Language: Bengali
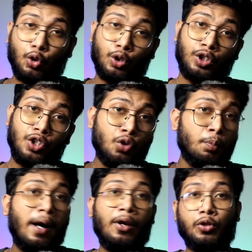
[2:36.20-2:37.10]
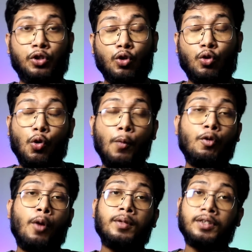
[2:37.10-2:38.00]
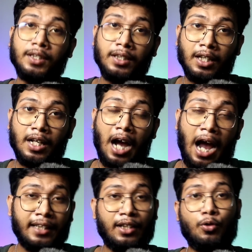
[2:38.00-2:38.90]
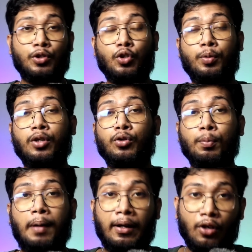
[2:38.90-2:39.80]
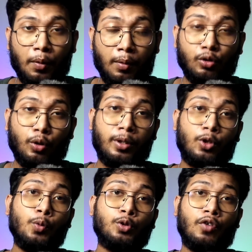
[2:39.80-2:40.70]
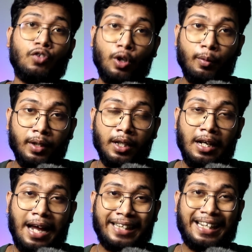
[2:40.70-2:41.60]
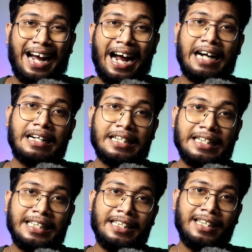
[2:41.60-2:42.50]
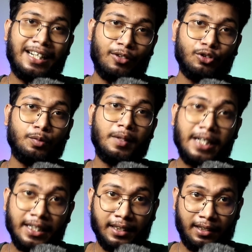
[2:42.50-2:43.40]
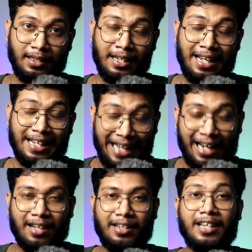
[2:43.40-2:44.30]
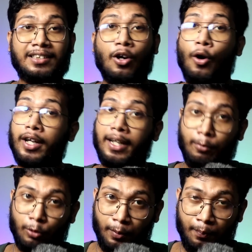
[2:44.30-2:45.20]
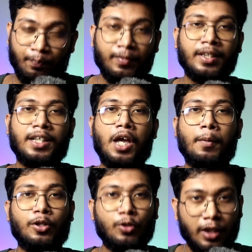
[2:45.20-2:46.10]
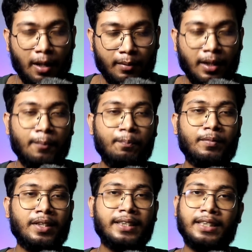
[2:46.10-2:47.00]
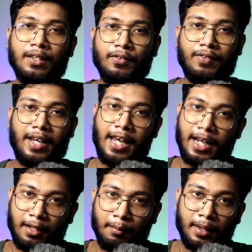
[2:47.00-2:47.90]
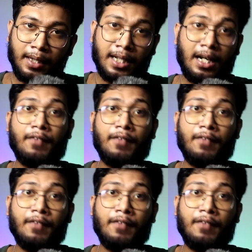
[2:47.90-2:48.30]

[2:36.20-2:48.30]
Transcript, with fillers: সত্যিই খুব ভালো ছিল খুব প্রমিসিং আশা করছি ছবিটা খুব ভালো হবে এবং ছবিটা খুব সফল হবে একটা হার্ড হিটিং অ্যানাউন্সমেন্ট টিজার দেখার কাজটা হয় কেমন এবার যদি আমরা সির্ফ এক বান্দা